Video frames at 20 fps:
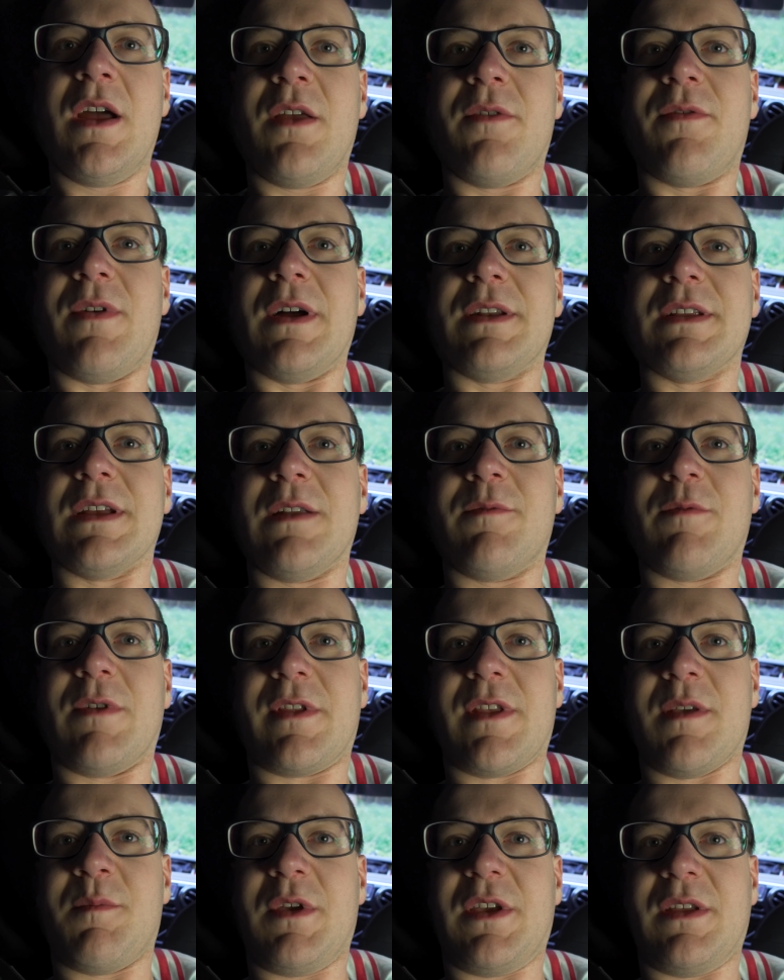Ich fahrte hier
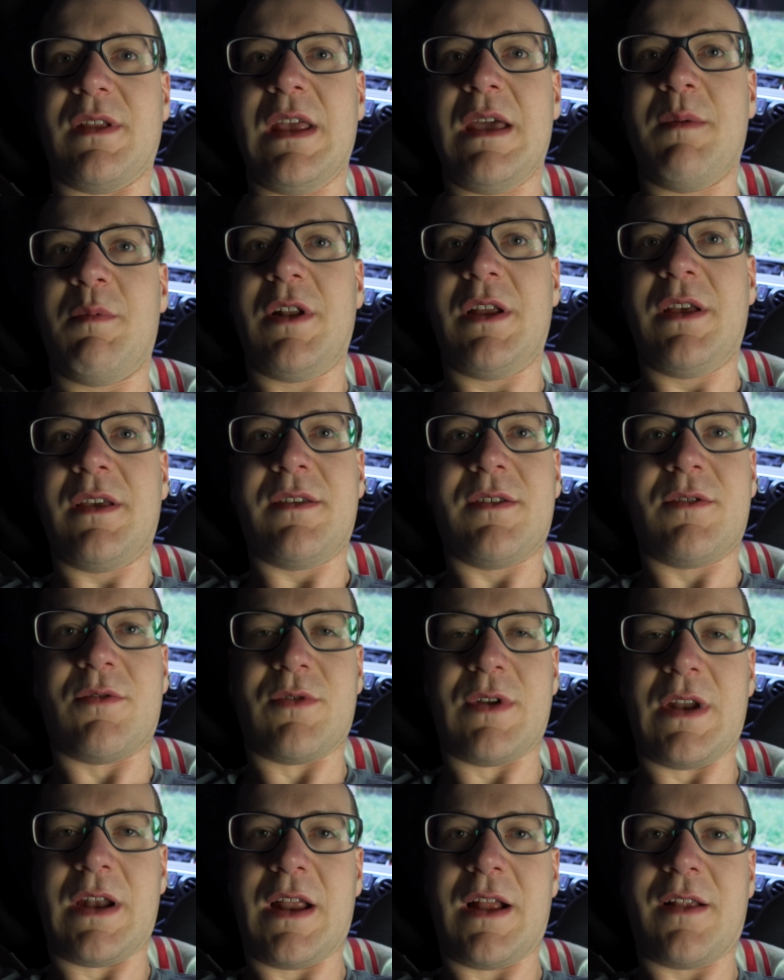nur ziemlich nebelig
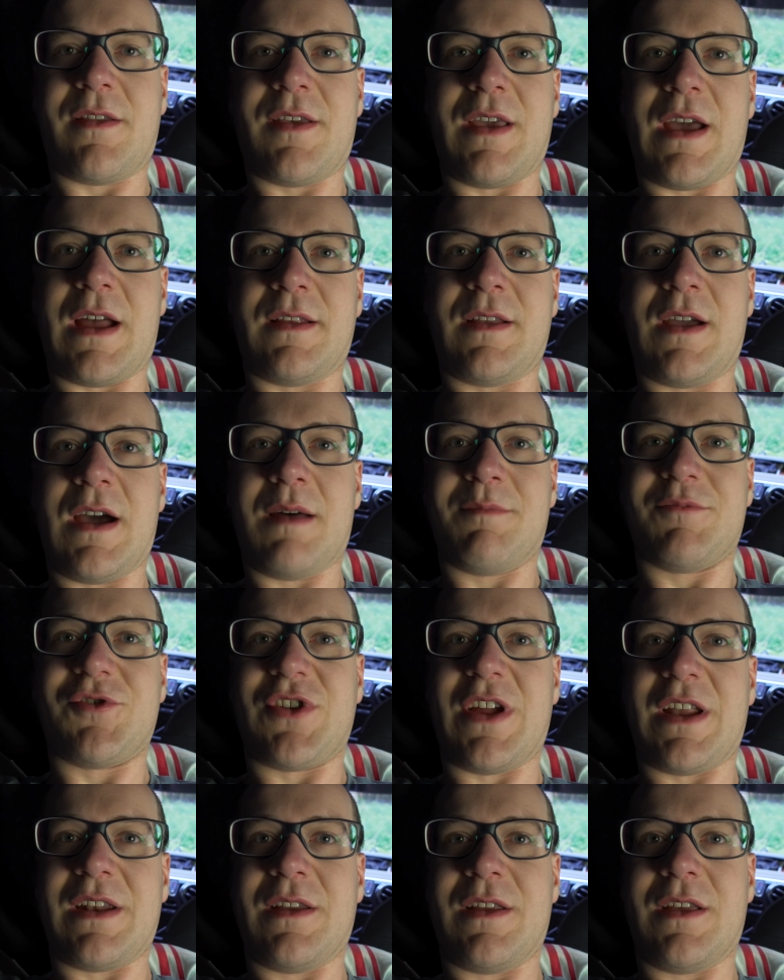und dann als ich hier ankam,
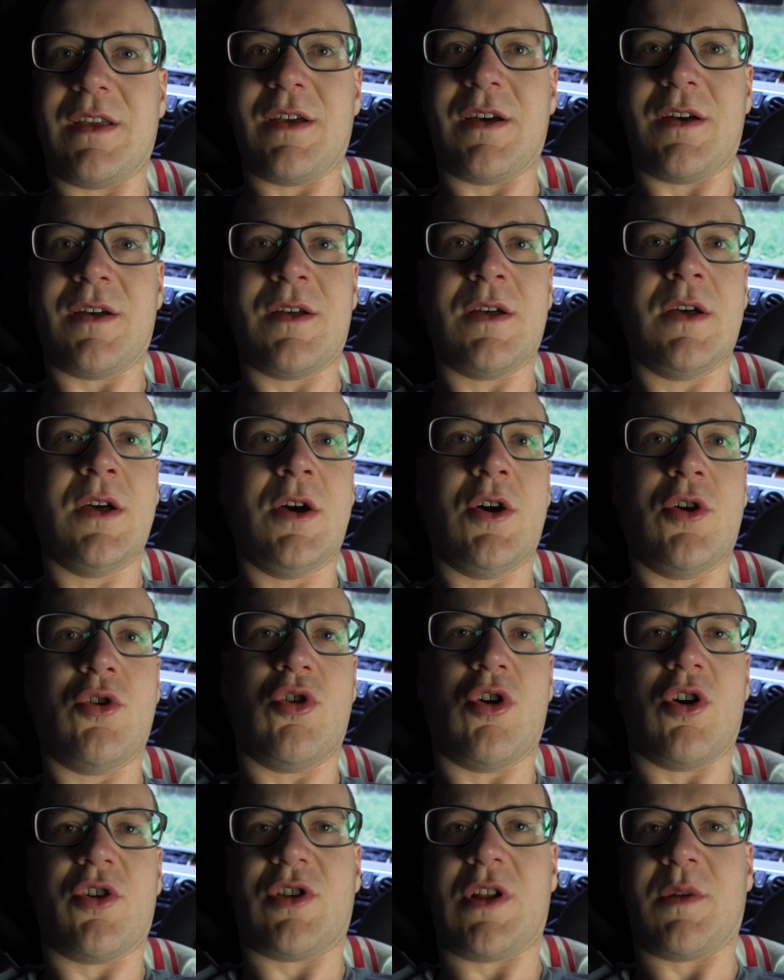standen hier,
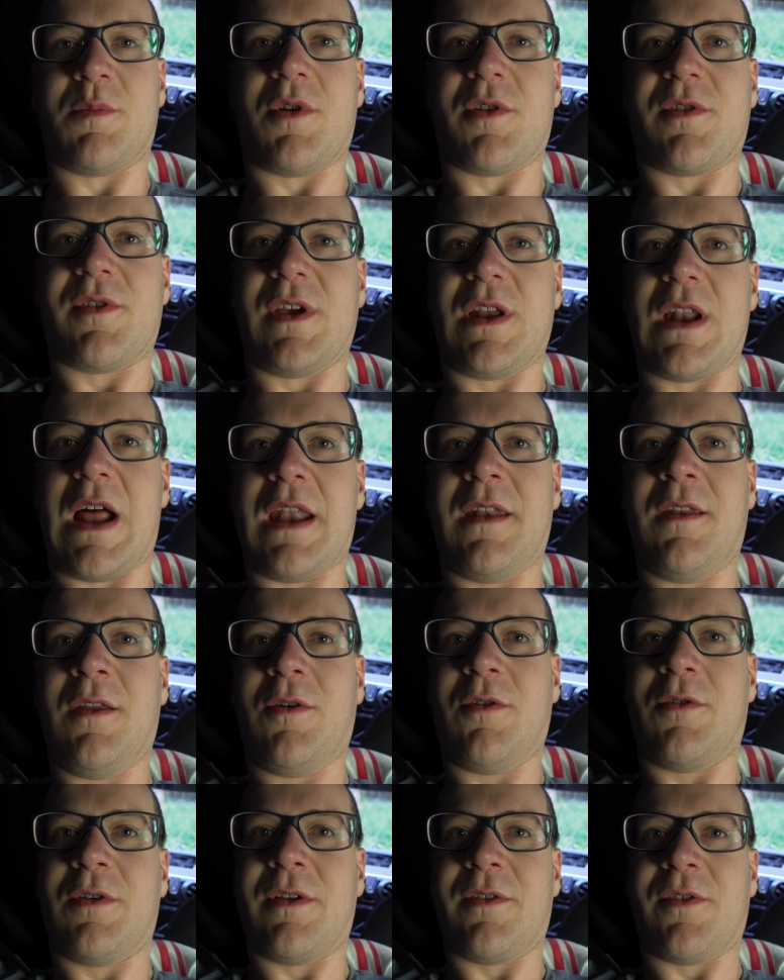ja, ich glaube noch zehn
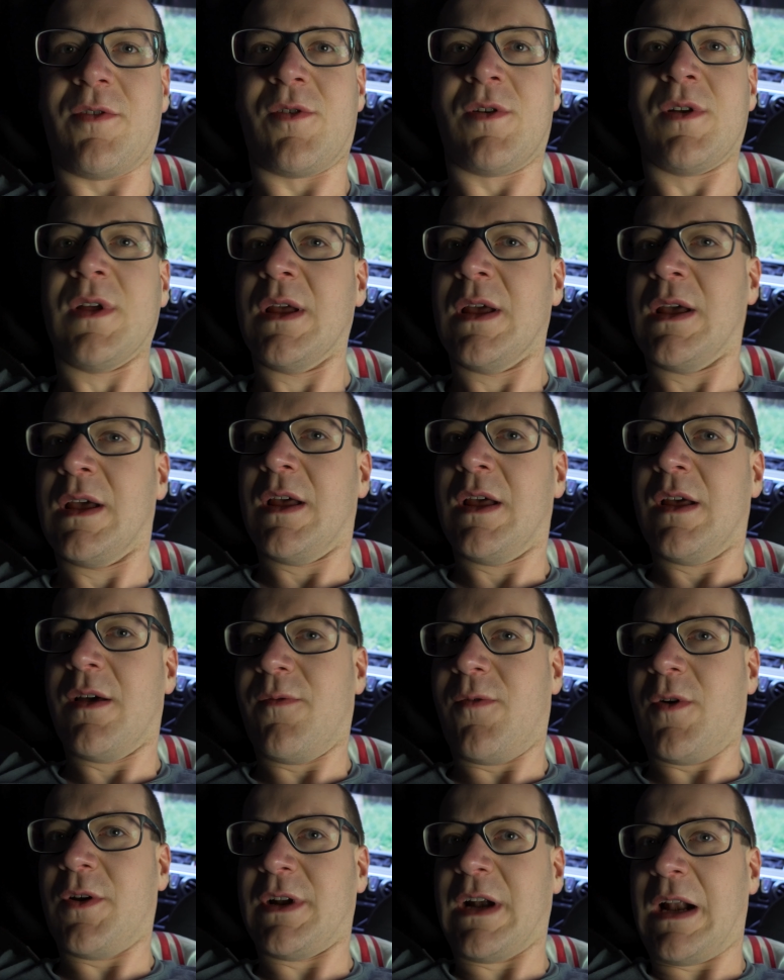andere oder so.
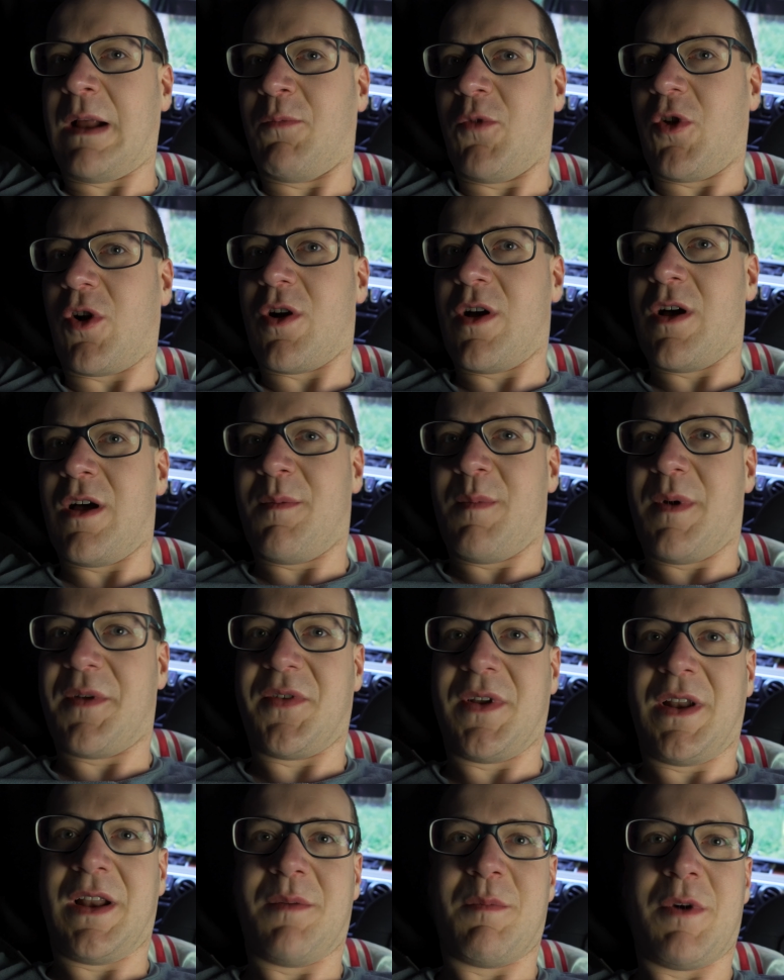Vorteil am Docker, man
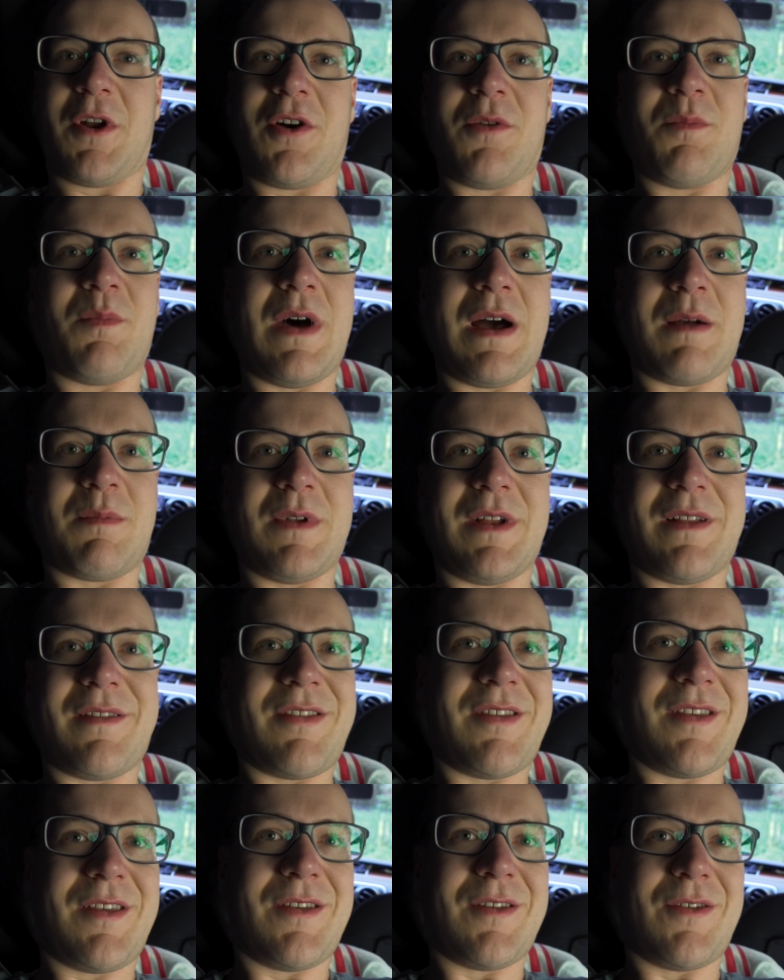findet immer noch einen
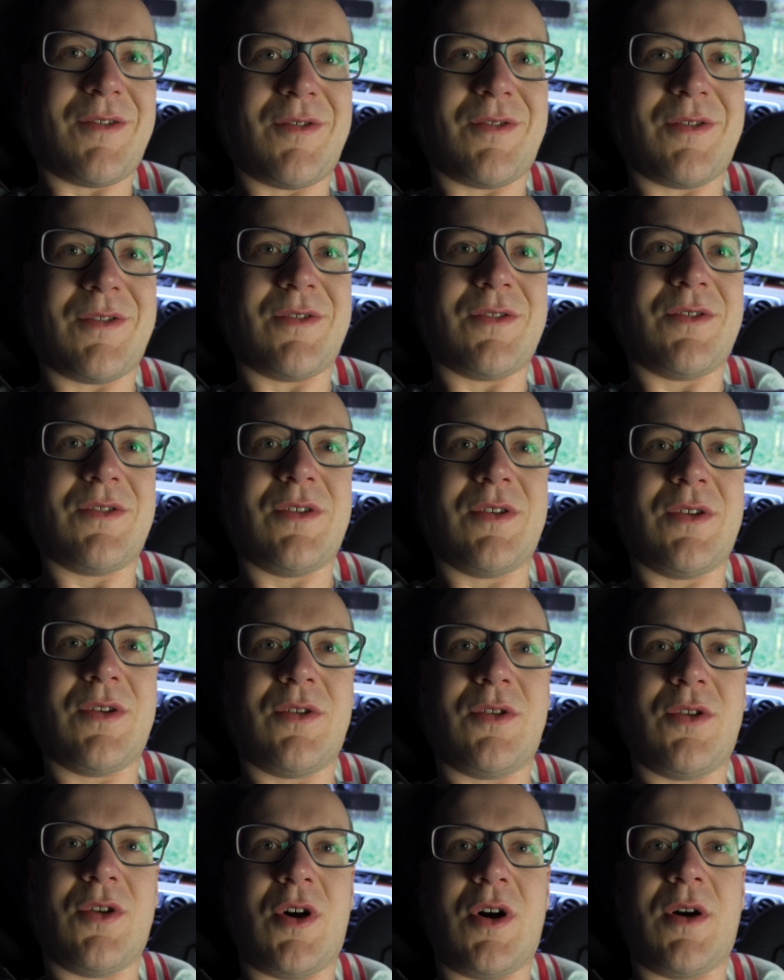Parkplatz. Und
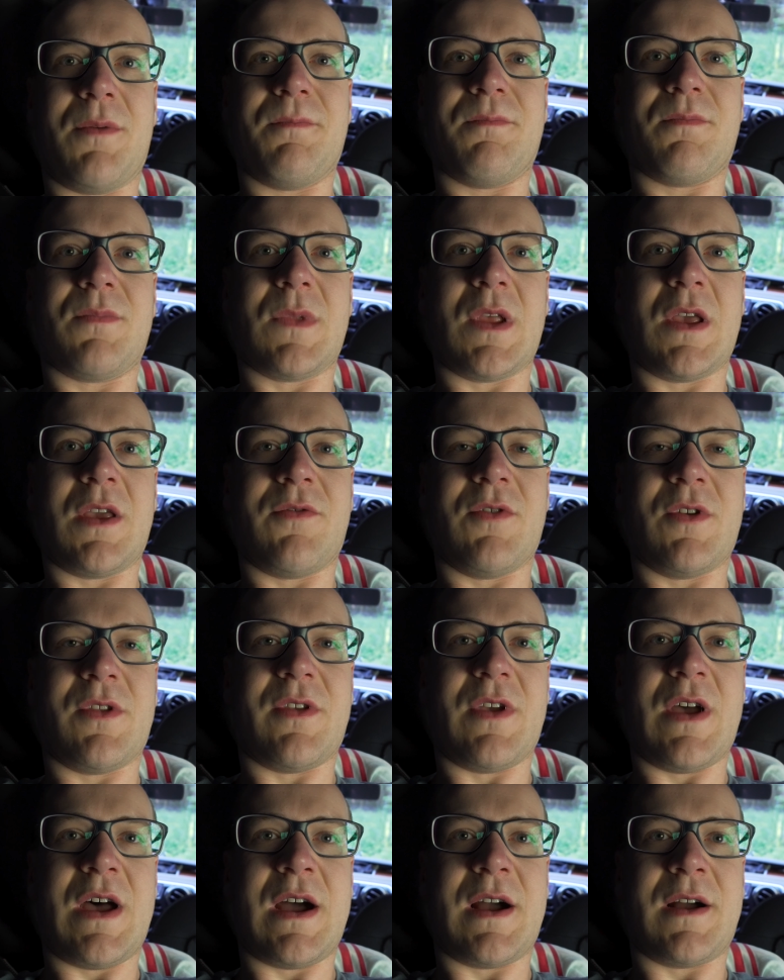ja, ich
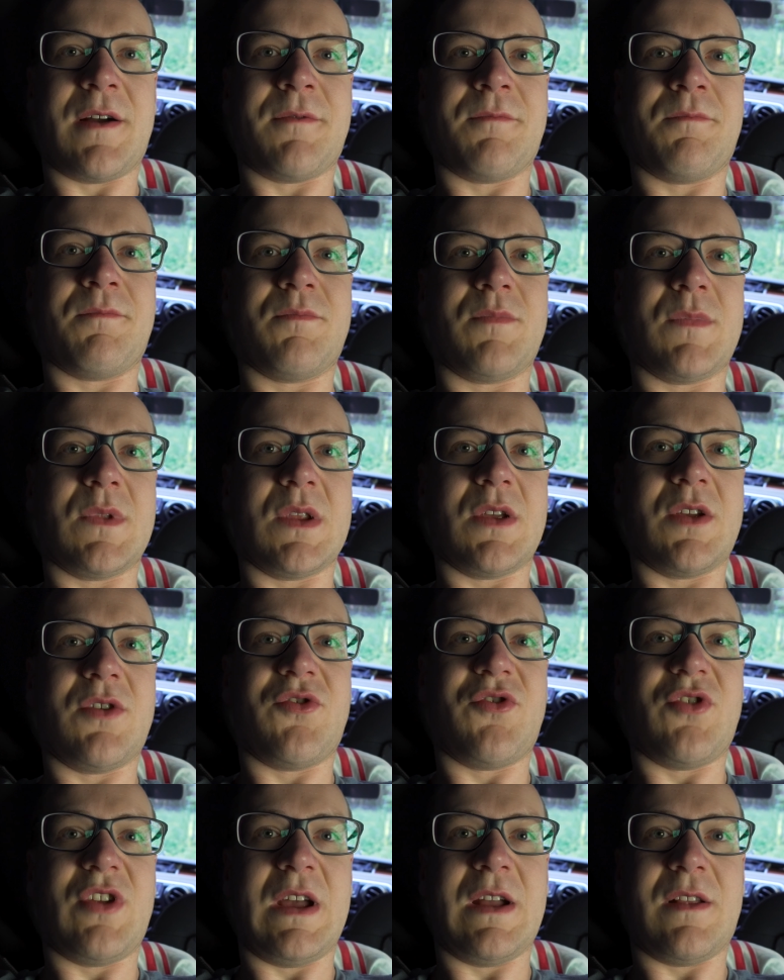würde sagen,
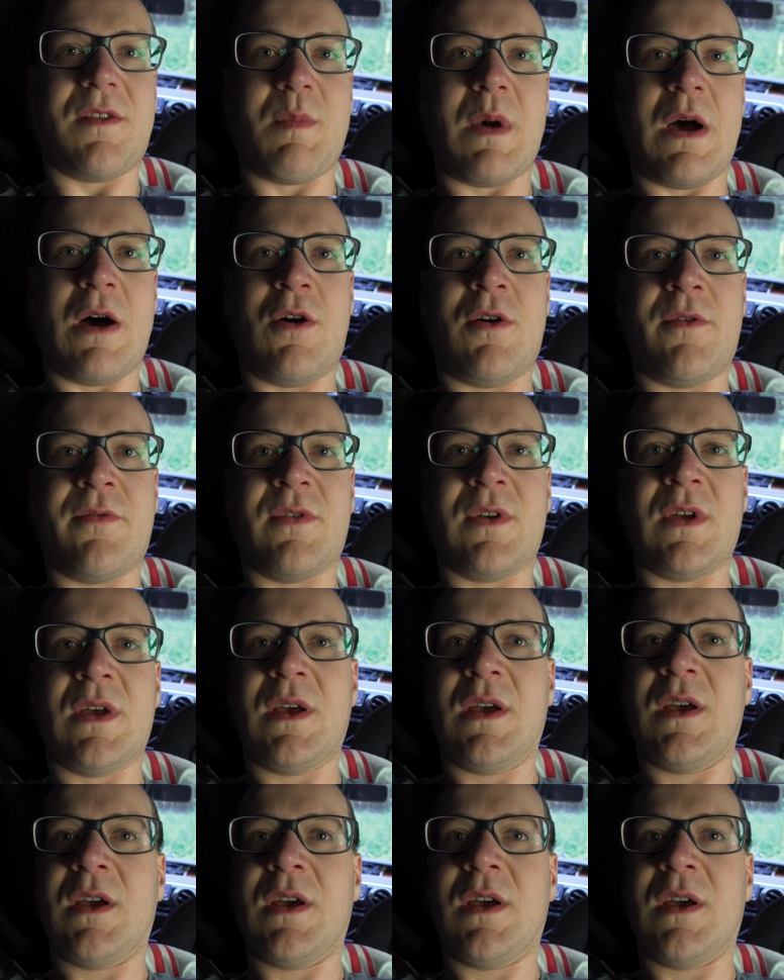ich stehe jetzt mal auf.